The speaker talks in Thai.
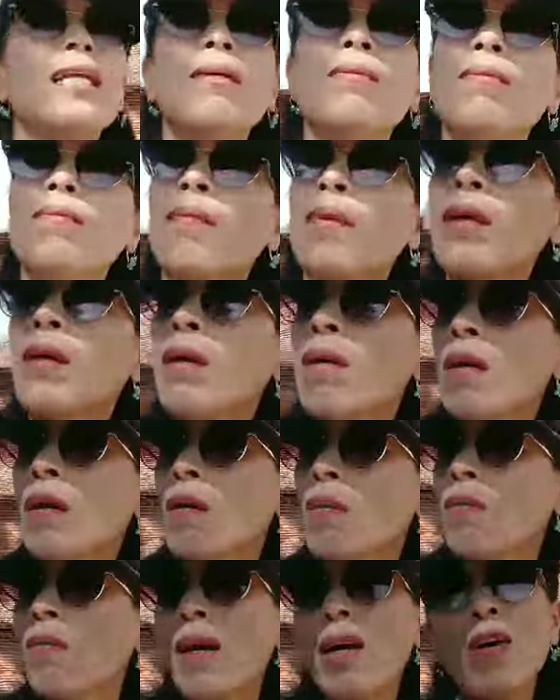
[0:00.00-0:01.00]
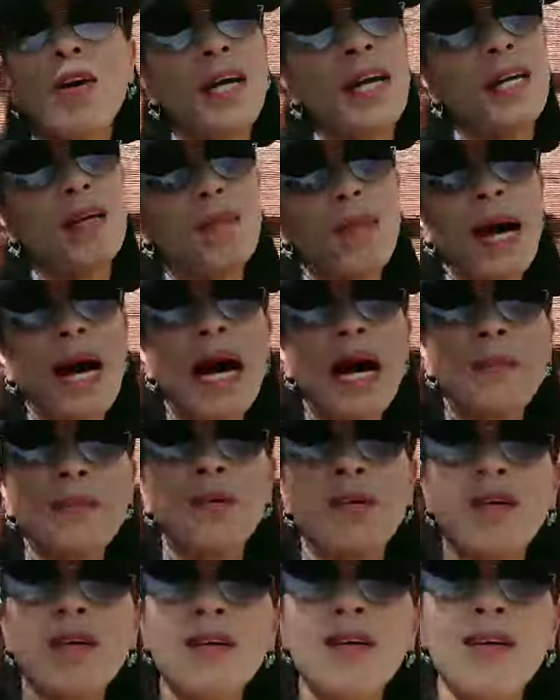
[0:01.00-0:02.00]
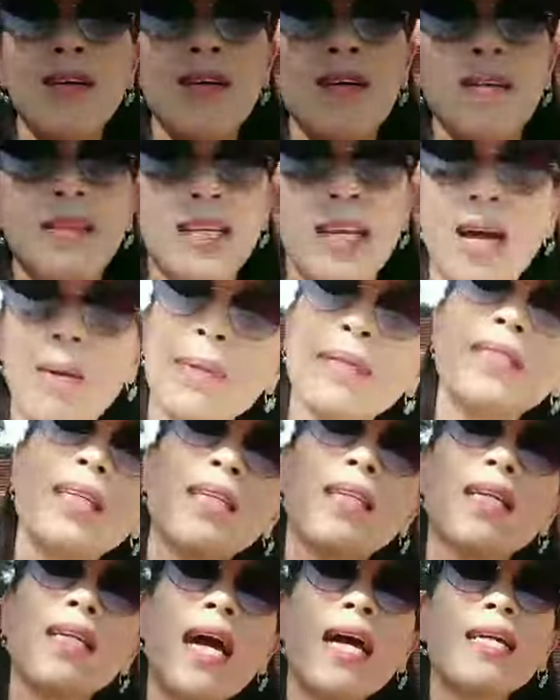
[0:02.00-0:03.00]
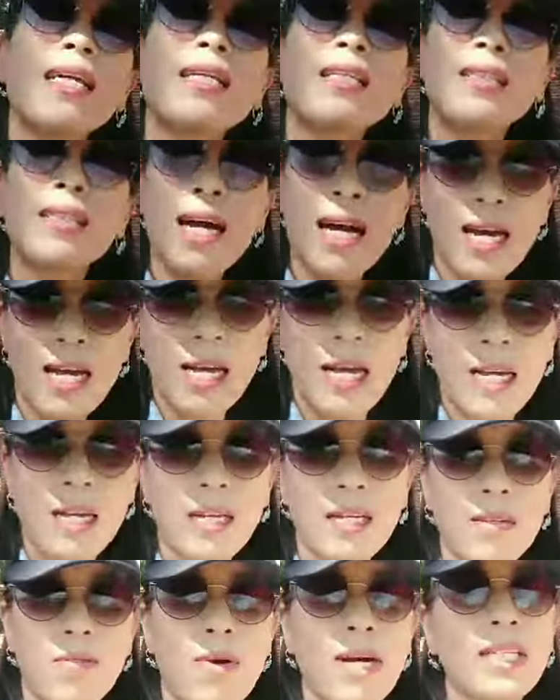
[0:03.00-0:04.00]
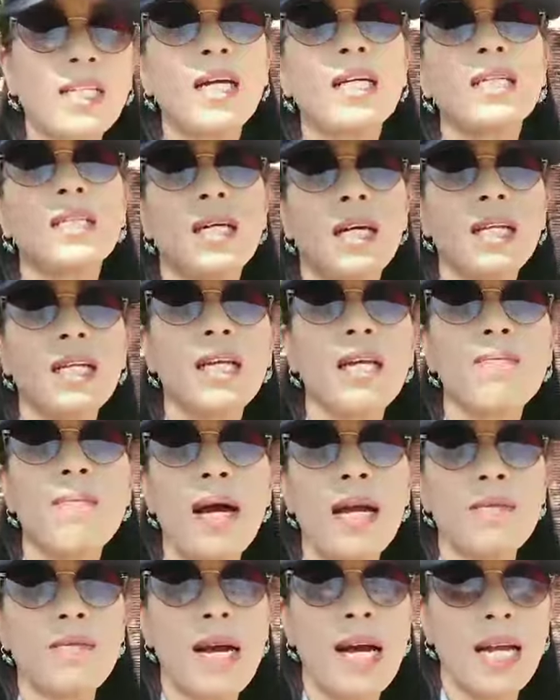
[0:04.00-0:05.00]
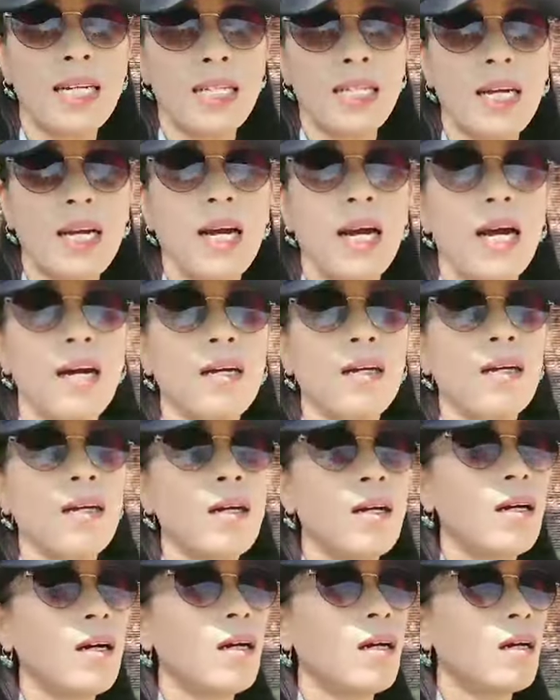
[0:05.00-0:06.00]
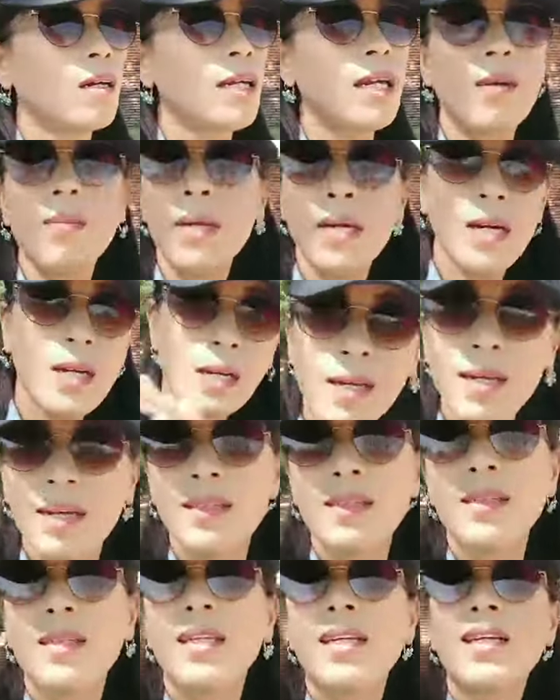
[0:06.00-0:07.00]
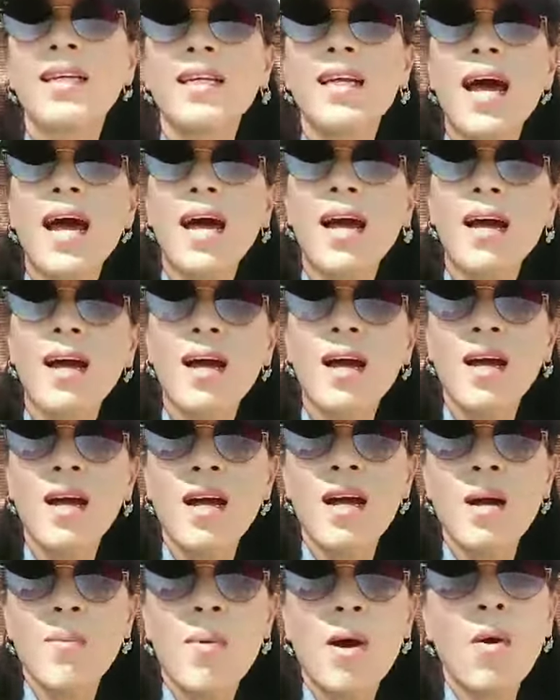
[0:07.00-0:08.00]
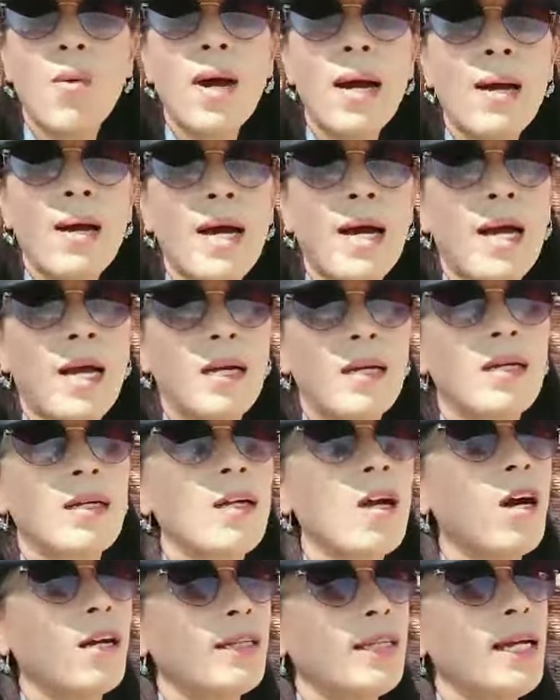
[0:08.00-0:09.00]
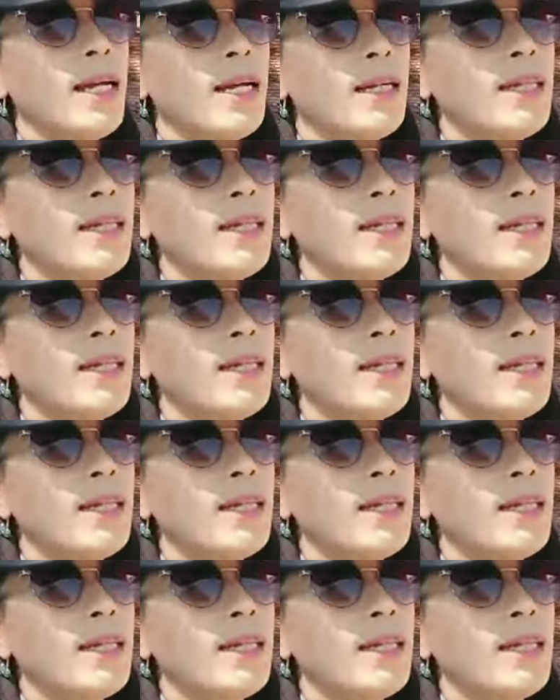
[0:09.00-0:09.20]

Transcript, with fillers: นี่ไม่ค่อยเห็นภาพเนอะแต่ถ้าเป็นเจดีย์ทางเหนือวัดทางเหนือที่ไปมาเนี่ยนะคะกี้ไม่นเลยสักที่นะ เพราะว่าก่อนหน้า